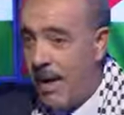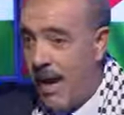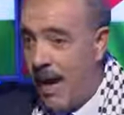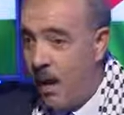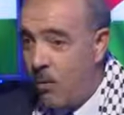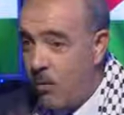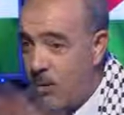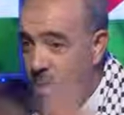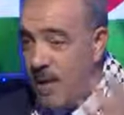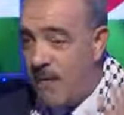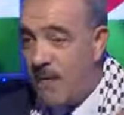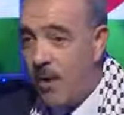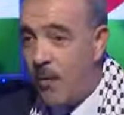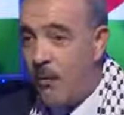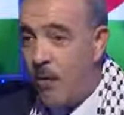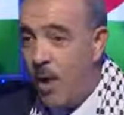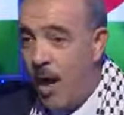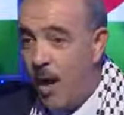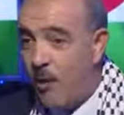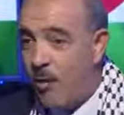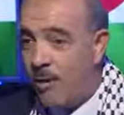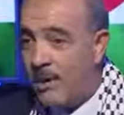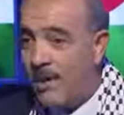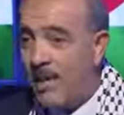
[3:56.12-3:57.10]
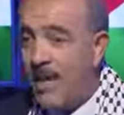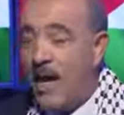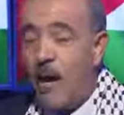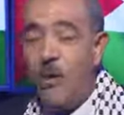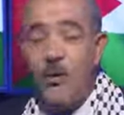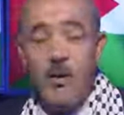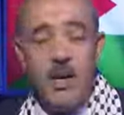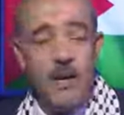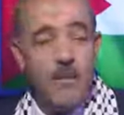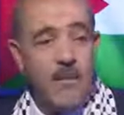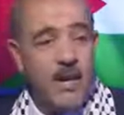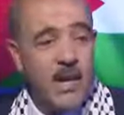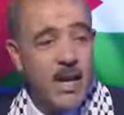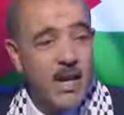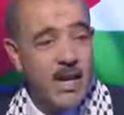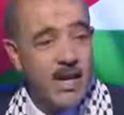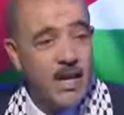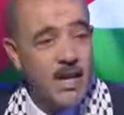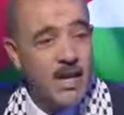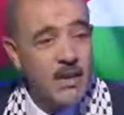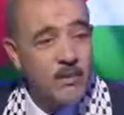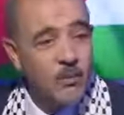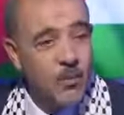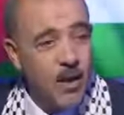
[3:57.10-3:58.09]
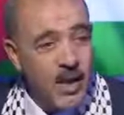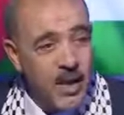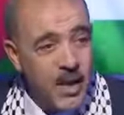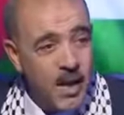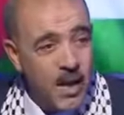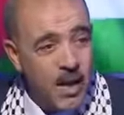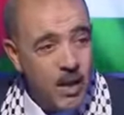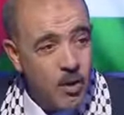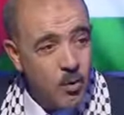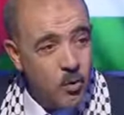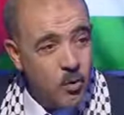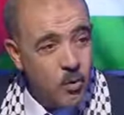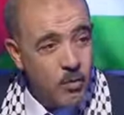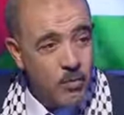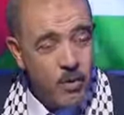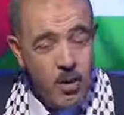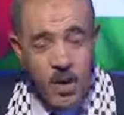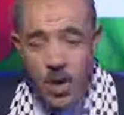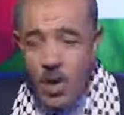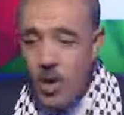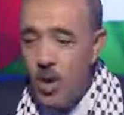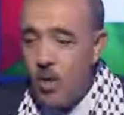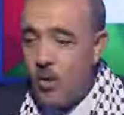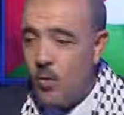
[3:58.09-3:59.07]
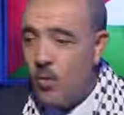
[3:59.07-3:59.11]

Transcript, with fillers: العولمة محاولة العولمة اللي يخدموا عليها اليوم